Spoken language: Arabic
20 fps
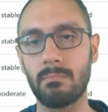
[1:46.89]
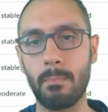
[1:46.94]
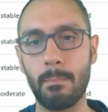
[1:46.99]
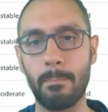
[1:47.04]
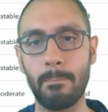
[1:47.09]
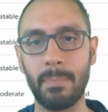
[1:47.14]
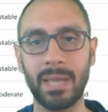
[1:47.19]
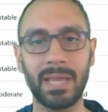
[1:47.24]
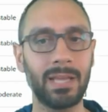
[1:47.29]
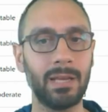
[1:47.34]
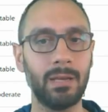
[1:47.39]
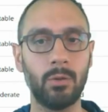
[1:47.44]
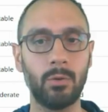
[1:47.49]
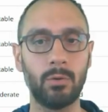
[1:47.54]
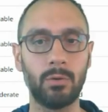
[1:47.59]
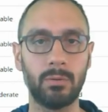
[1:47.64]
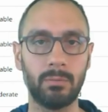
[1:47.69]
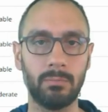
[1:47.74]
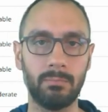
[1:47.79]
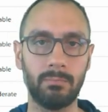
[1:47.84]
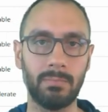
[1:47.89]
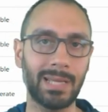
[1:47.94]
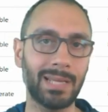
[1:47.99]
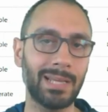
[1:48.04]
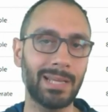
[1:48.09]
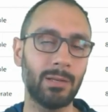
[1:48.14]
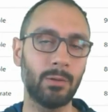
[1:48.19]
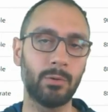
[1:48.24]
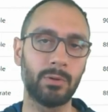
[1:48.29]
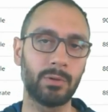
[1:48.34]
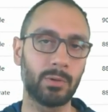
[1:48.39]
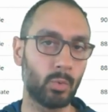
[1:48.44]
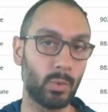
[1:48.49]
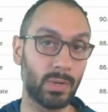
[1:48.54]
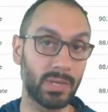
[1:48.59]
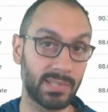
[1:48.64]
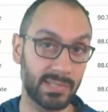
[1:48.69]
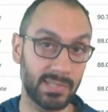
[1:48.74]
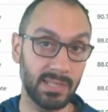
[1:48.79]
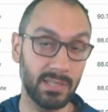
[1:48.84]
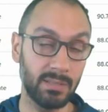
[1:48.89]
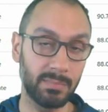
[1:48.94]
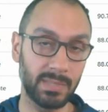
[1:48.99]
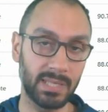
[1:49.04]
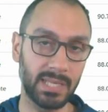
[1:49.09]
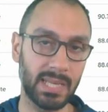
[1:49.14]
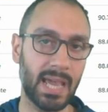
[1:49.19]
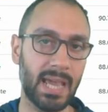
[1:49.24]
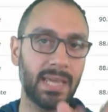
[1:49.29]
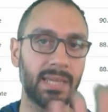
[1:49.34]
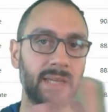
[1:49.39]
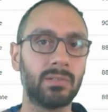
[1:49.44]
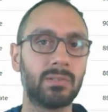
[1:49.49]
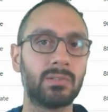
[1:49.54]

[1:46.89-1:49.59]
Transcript: ما كلهم ما كلهم كويسين من ناحيه